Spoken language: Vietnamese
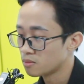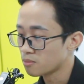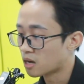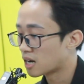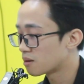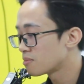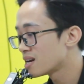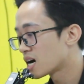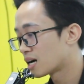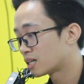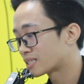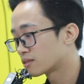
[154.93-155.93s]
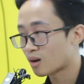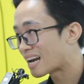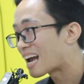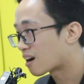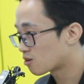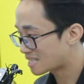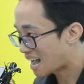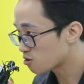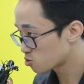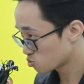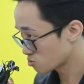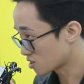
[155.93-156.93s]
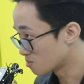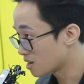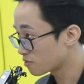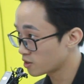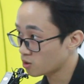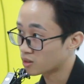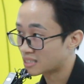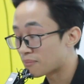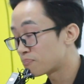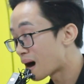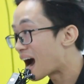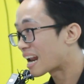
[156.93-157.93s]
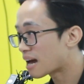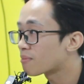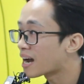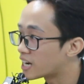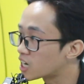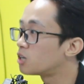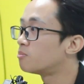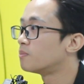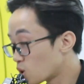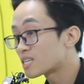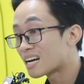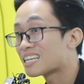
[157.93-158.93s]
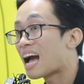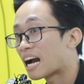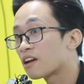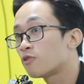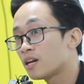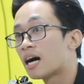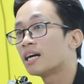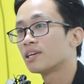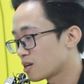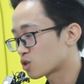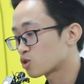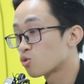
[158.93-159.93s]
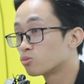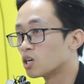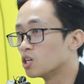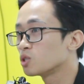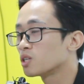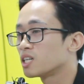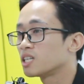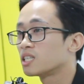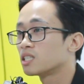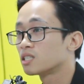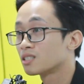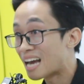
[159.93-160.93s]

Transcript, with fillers: mình bảo là bây giờ cho khách hàng của tao dùng thử miễn phí khoảng tầm 3 năm ngày được không tôi sẽ trả cái phí đấy mẹ cho dùng thử thì